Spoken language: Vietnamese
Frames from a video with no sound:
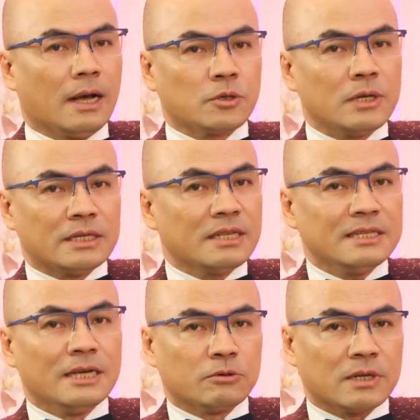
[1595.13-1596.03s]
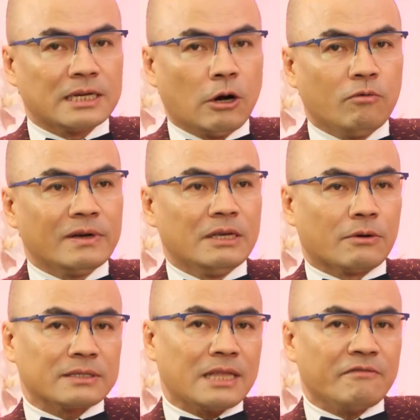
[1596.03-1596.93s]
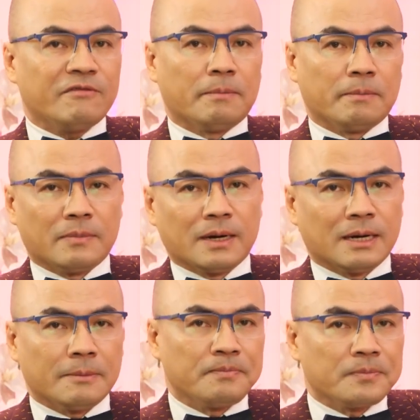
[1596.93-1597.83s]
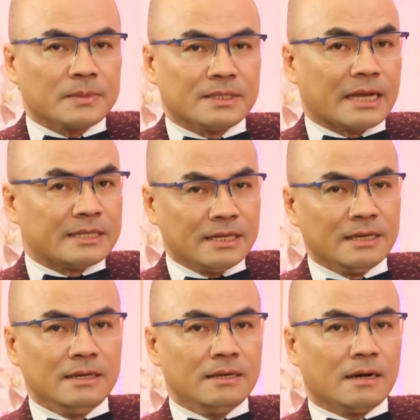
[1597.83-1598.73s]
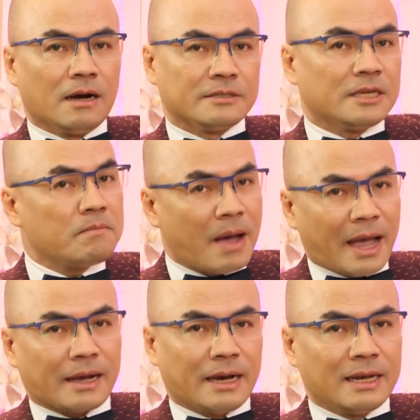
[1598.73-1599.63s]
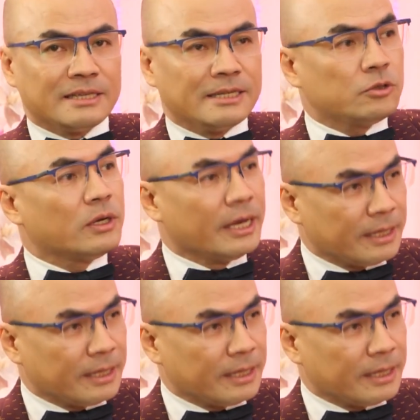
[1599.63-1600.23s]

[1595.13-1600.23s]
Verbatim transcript: xuất hiện rất nhiều sân khấu và nhiều các tác phẩm mà giải trí ở trên mạng hay là trên truyền